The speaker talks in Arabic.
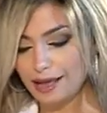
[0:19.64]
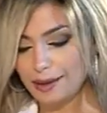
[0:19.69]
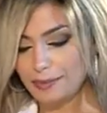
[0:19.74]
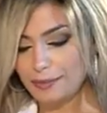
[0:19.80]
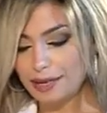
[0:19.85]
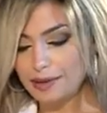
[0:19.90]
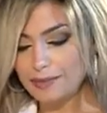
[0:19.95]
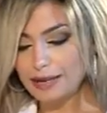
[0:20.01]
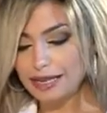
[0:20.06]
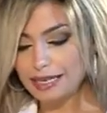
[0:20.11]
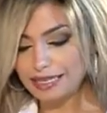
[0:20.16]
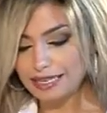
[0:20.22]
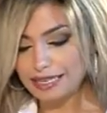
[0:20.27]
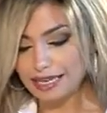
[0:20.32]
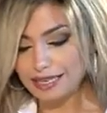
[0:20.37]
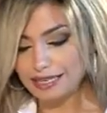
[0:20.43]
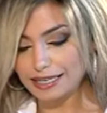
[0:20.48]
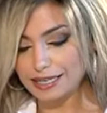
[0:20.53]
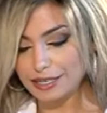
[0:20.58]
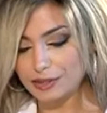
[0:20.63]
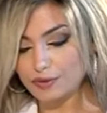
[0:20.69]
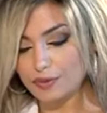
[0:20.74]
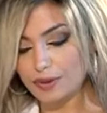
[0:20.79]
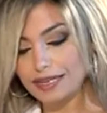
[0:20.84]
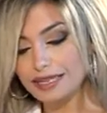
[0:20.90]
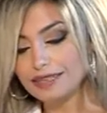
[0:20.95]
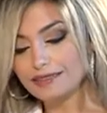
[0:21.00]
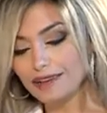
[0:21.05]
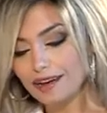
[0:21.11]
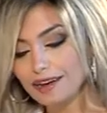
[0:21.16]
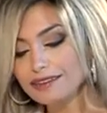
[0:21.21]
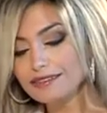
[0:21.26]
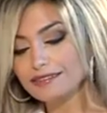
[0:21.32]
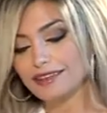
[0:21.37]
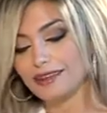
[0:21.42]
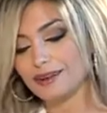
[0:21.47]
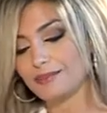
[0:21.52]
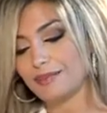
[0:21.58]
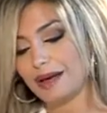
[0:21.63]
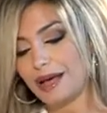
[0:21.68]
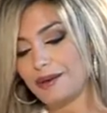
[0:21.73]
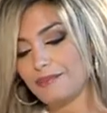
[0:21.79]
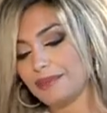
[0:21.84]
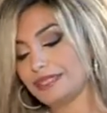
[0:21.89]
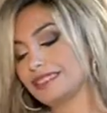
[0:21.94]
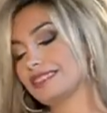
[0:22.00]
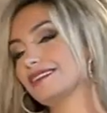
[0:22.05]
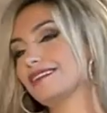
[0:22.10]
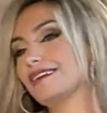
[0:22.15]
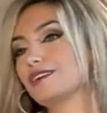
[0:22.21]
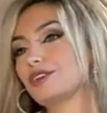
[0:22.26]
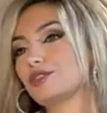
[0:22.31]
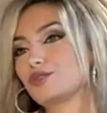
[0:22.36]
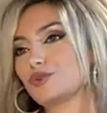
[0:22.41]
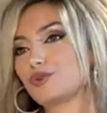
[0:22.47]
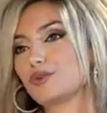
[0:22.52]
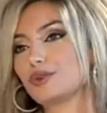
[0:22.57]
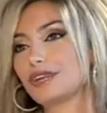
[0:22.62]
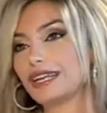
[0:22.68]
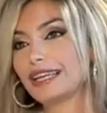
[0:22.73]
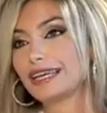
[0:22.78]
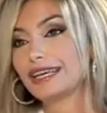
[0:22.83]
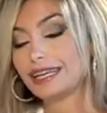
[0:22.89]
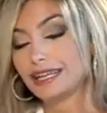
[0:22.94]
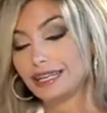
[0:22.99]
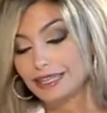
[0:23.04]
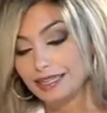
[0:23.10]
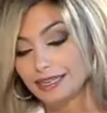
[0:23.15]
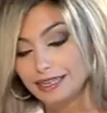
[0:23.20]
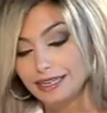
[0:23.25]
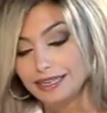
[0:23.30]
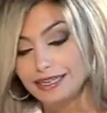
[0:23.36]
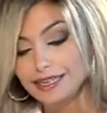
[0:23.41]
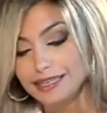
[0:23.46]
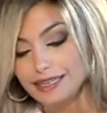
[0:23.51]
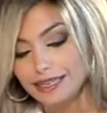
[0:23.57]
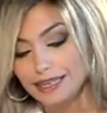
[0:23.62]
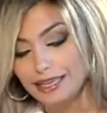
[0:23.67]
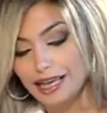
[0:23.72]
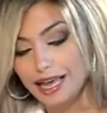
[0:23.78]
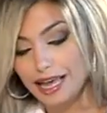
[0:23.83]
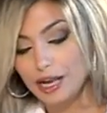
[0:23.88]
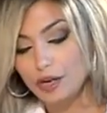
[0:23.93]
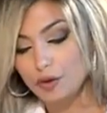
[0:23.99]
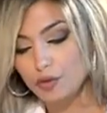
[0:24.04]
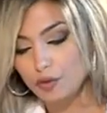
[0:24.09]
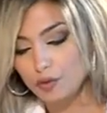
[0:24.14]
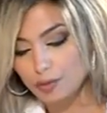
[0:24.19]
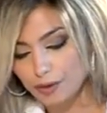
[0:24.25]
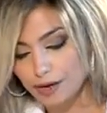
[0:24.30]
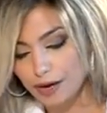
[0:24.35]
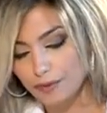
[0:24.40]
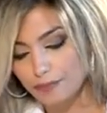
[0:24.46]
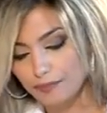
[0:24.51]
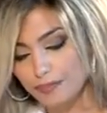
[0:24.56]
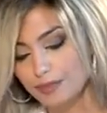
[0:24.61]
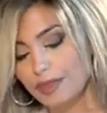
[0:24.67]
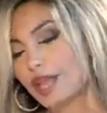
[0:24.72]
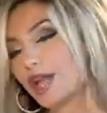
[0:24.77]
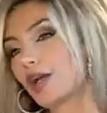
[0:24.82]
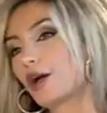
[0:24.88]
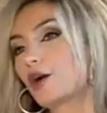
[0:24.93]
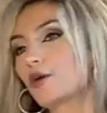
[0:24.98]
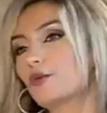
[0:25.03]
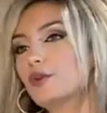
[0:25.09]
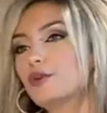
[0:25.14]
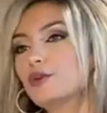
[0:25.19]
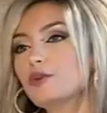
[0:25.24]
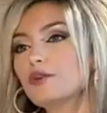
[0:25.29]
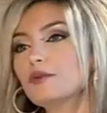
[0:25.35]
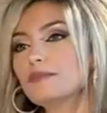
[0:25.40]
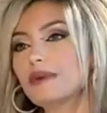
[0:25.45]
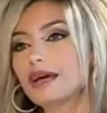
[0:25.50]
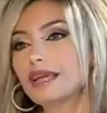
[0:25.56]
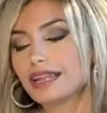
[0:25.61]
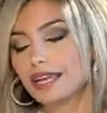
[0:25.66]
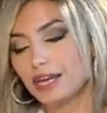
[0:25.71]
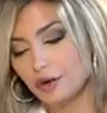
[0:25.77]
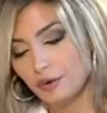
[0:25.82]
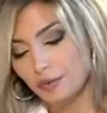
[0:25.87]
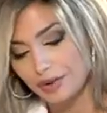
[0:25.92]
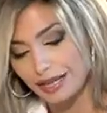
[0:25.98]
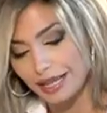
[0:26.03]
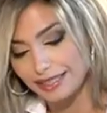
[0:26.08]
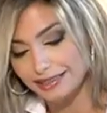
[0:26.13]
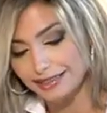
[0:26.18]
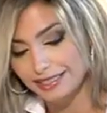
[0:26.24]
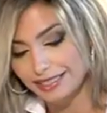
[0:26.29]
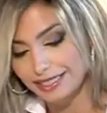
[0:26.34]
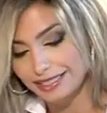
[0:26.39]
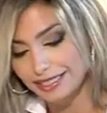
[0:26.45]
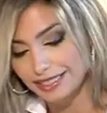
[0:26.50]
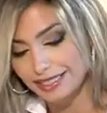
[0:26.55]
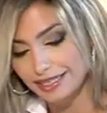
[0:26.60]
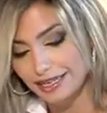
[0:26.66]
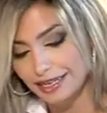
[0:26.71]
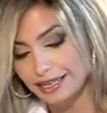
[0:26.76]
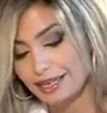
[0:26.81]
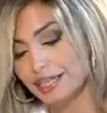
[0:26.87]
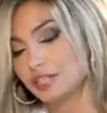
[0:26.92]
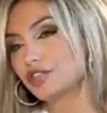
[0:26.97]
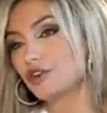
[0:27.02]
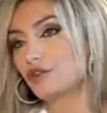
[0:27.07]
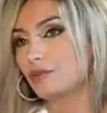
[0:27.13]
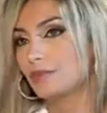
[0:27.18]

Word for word: بير مالك يعني توليت أيضا مهمة إدارة شؤون الإكليريكية الكبرى واليوم هالإخوة الدرسين اللي نشأوا